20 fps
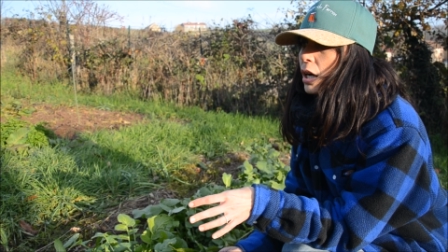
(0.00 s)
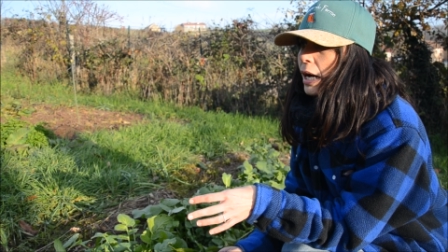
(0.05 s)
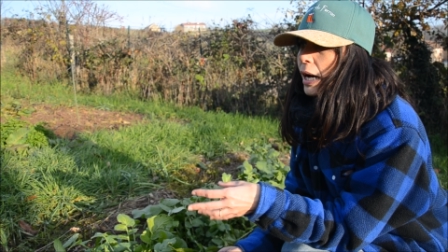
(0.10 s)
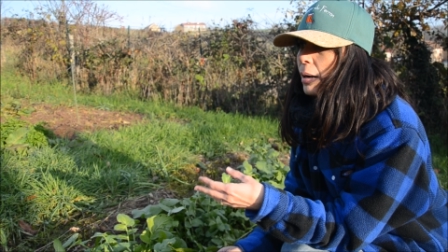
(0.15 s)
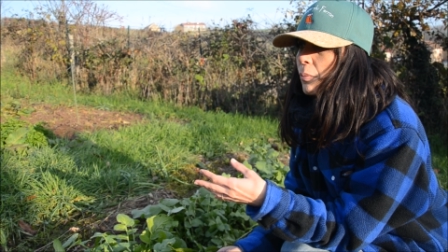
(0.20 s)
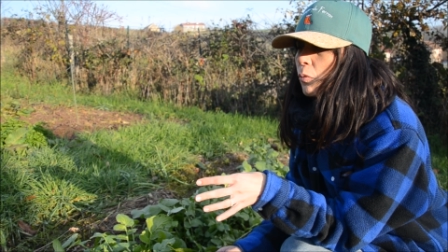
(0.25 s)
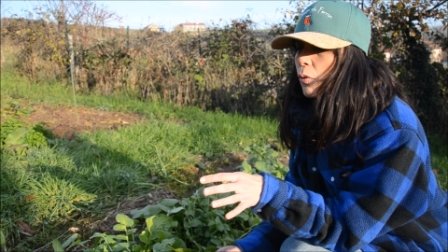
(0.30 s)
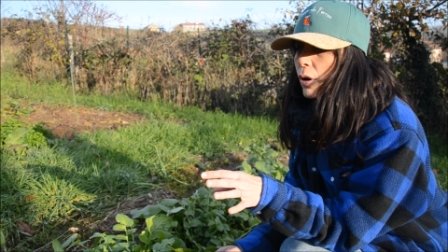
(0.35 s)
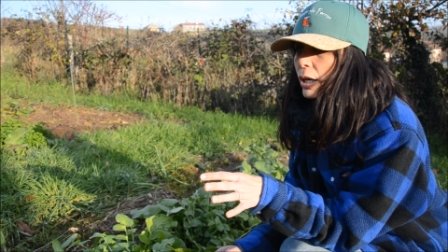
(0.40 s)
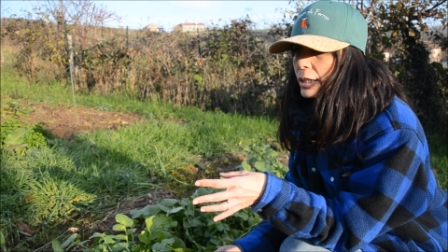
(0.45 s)

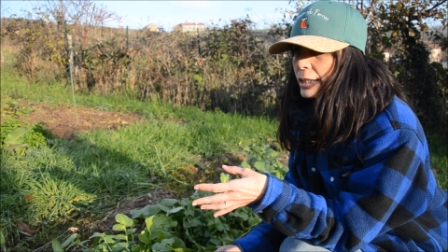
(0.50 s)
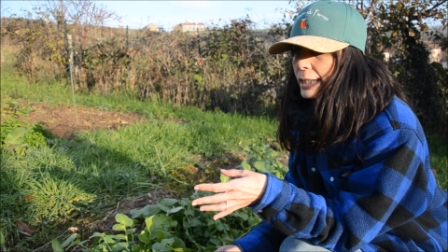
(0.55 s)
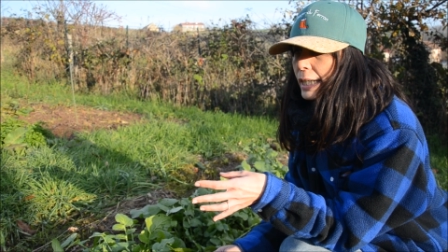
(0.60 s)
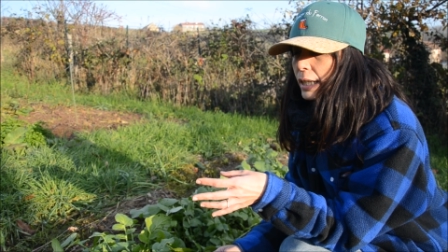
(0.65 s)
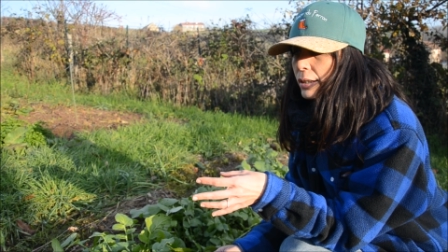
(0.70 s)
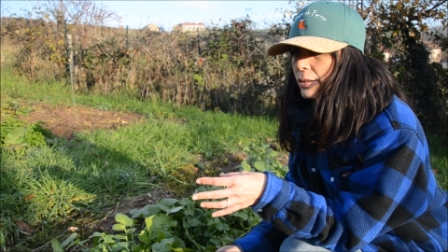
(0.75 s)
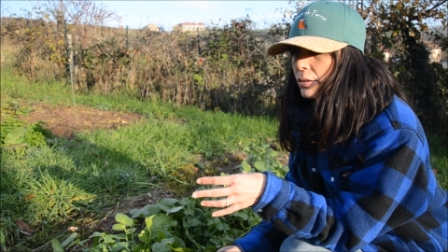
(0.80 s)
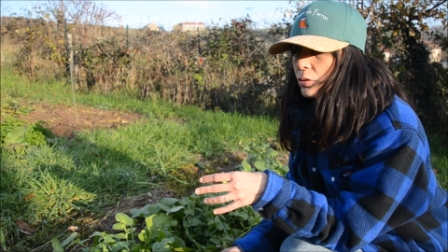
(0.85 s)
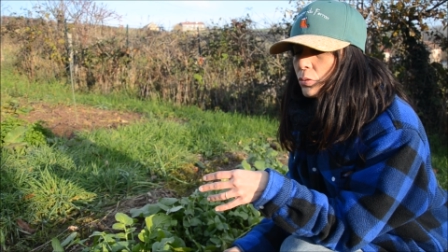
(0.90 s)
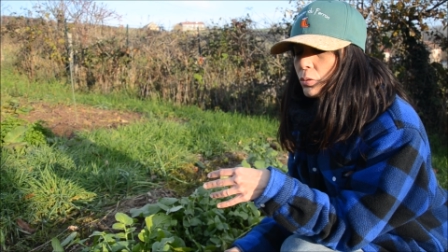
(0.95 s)
à moins
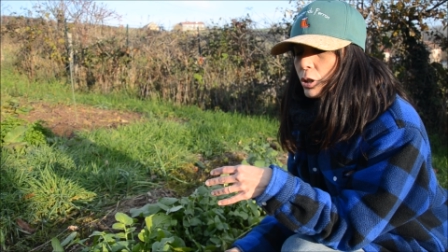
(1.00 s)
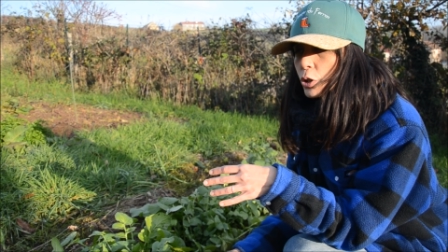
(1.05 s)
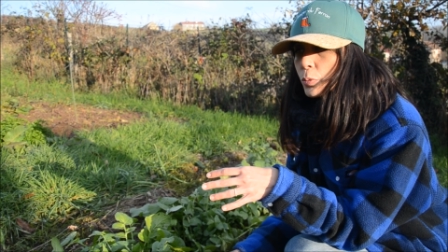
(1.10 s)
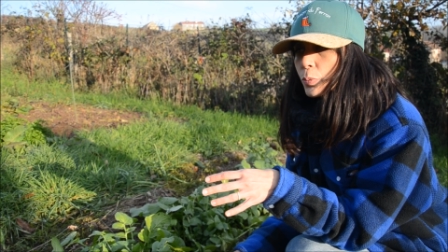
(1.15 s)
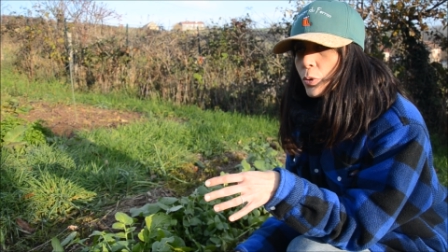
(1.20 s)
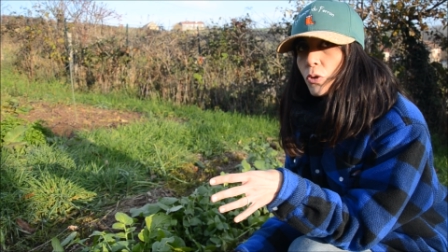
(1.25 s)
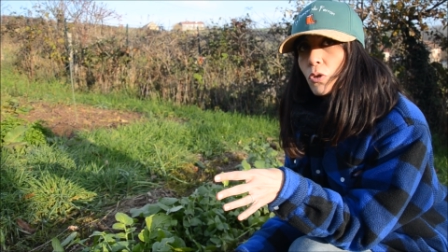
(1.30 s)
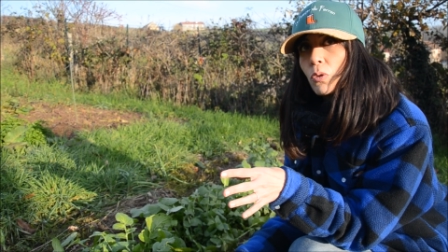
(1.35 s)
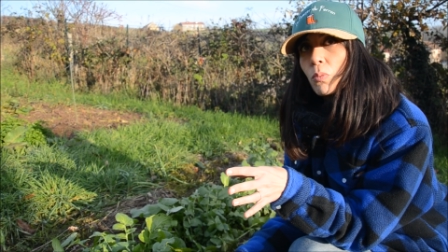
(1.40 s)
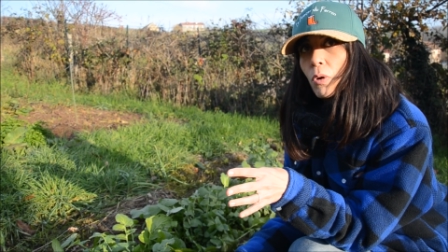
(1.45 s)
4 oui je
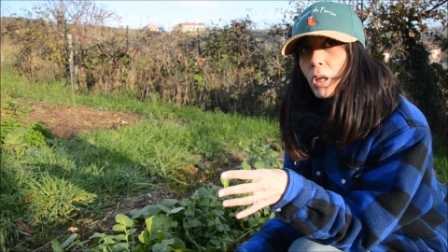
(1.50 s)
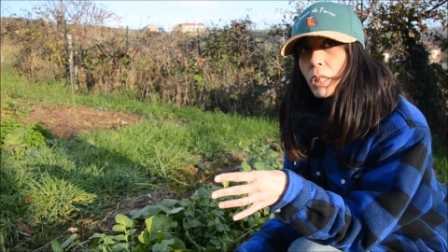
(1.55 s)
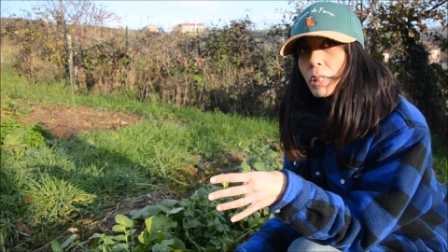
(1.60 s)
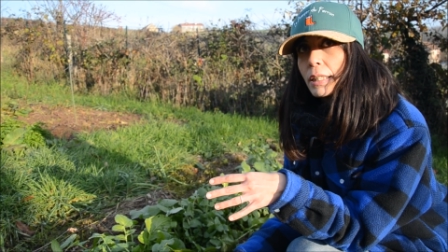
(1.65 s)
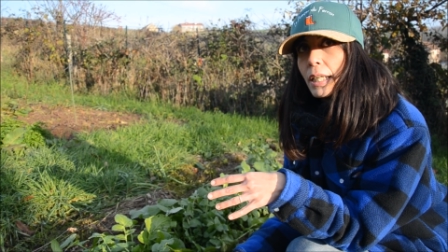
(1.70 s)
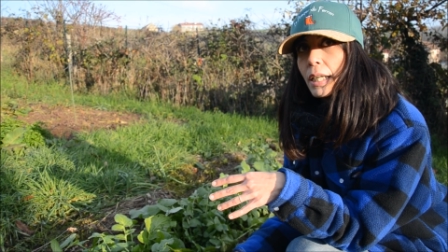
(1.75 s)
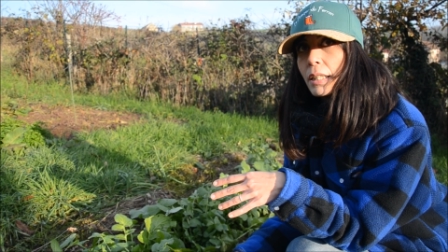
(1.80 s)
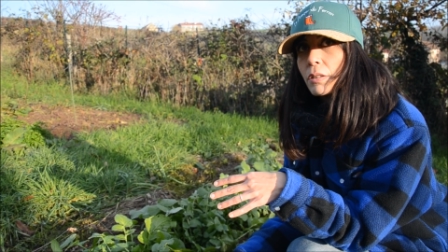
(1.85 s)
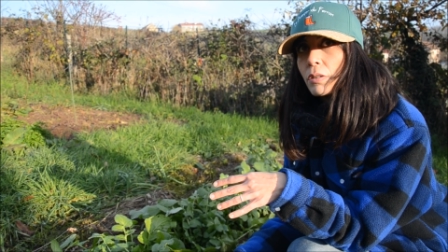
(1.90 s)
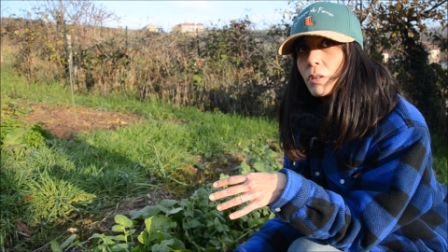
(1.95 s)
pense moins
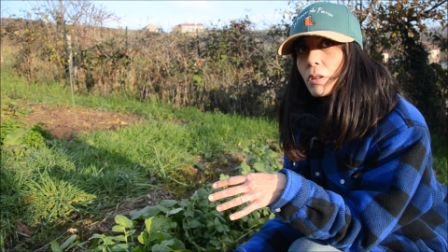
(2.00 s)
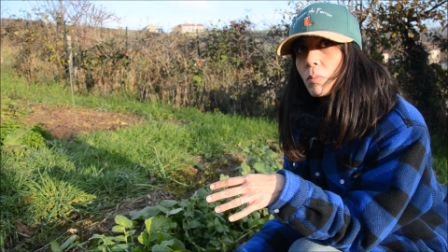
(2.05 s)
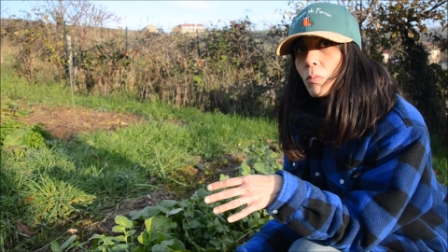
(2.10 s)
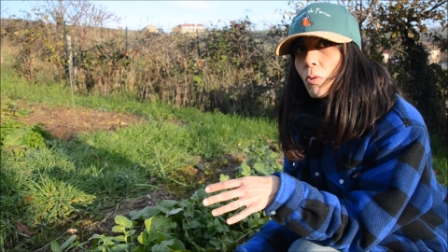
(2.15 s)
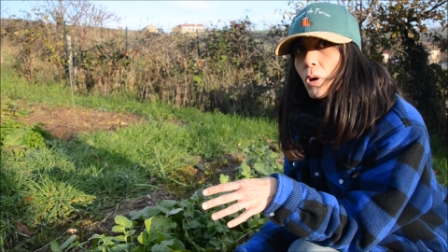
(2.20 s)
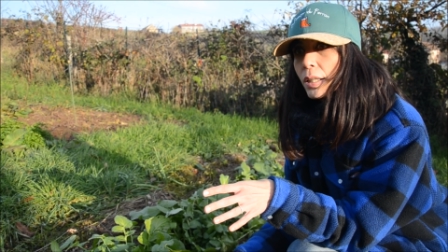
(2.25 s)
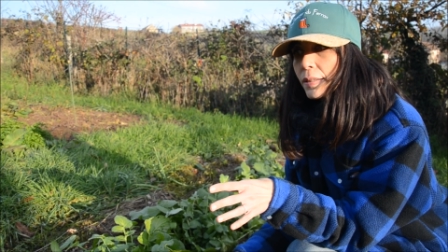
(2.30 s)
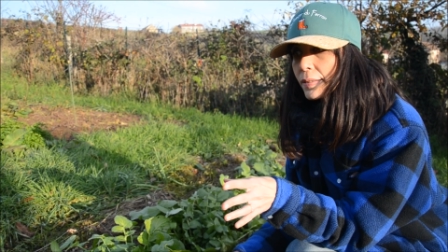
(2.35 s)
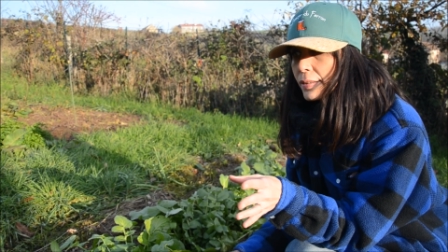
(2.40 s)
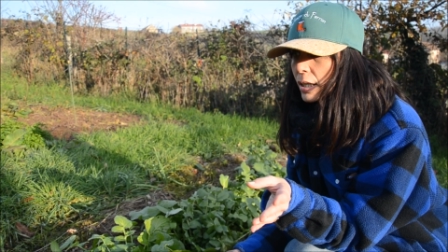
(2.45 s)
4
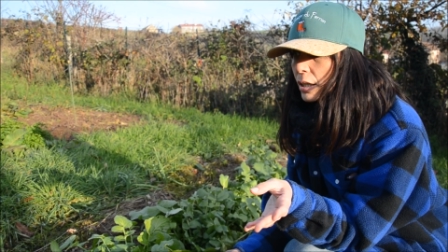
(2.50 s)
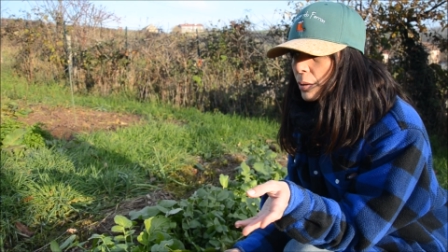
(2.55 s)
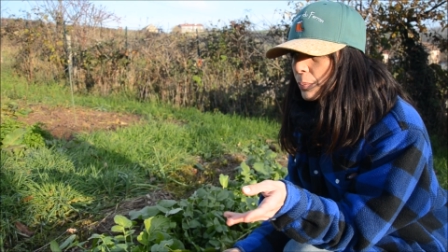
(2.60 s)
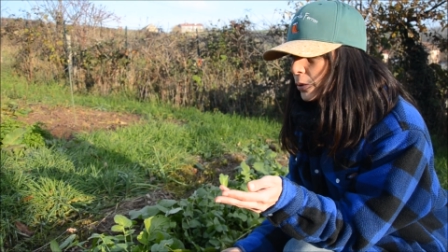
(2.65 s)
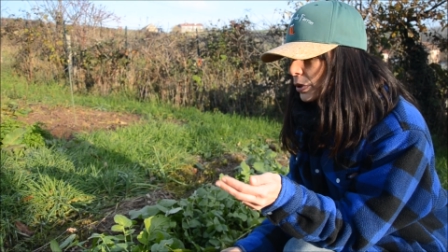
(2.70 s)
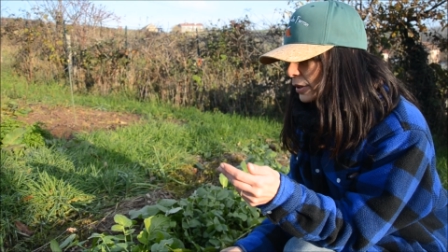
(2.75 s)
moins 5